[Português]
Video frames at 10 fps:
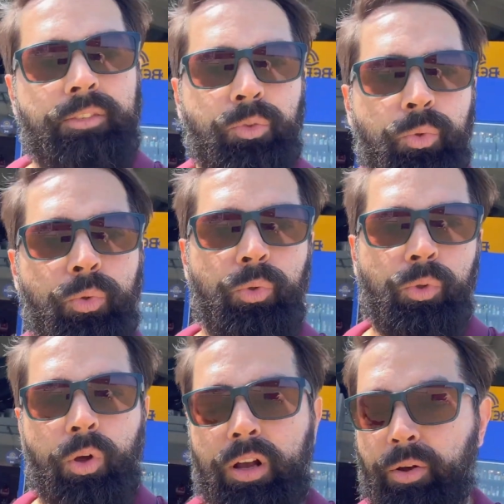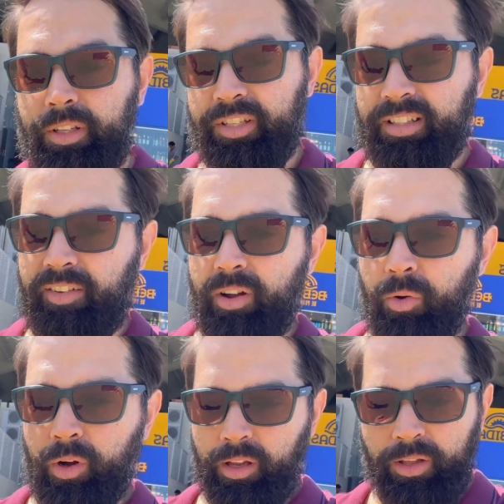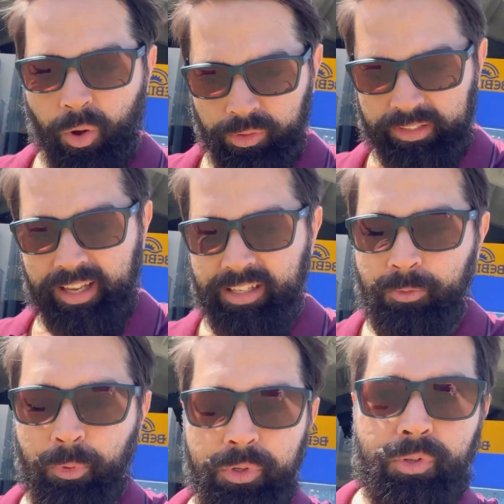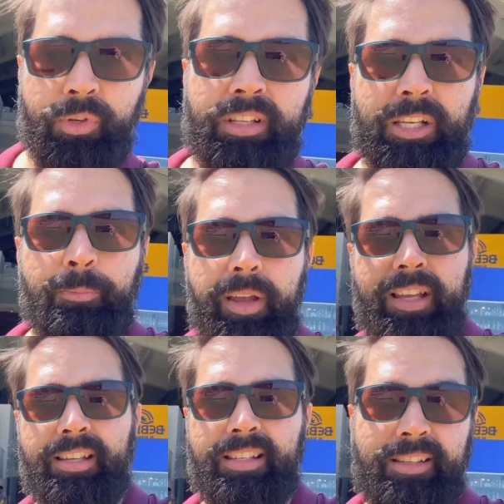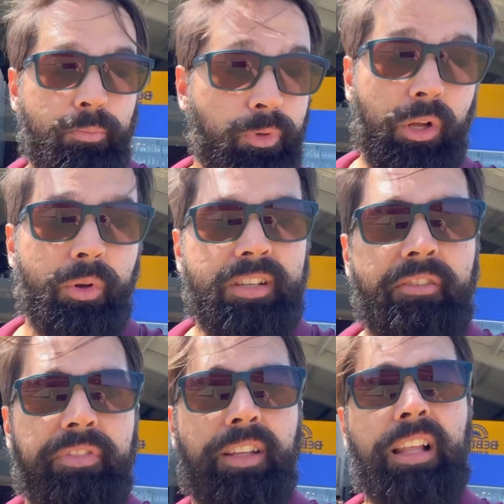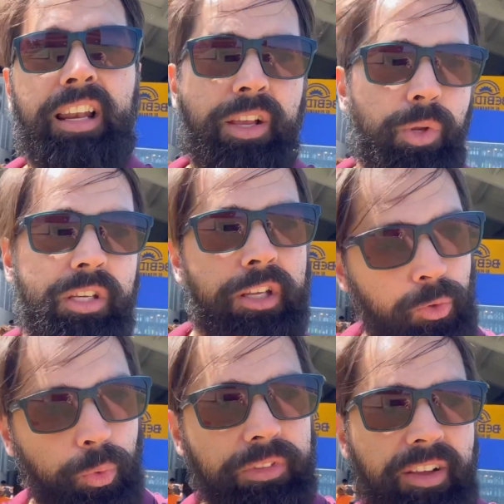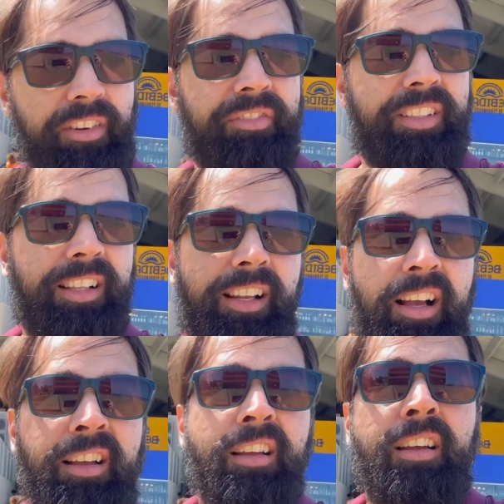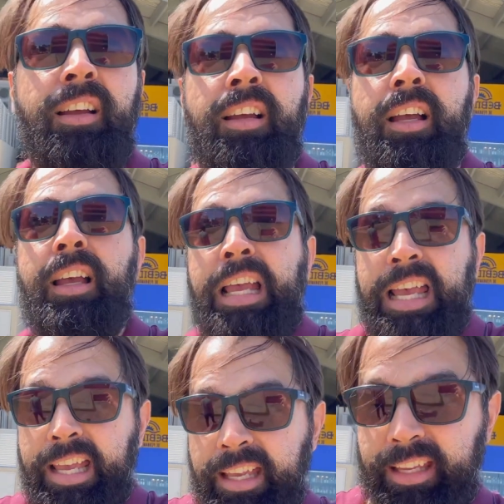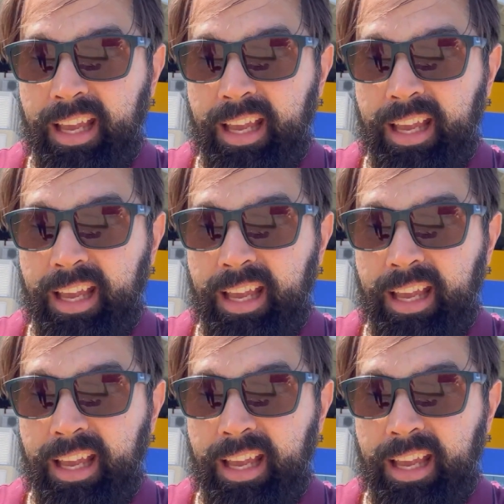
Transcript: do local onde a gente estava agora, onde tem as exposições das peças, muita coisa à venda. Aliás, eu acho que tudo estava à venda lá. E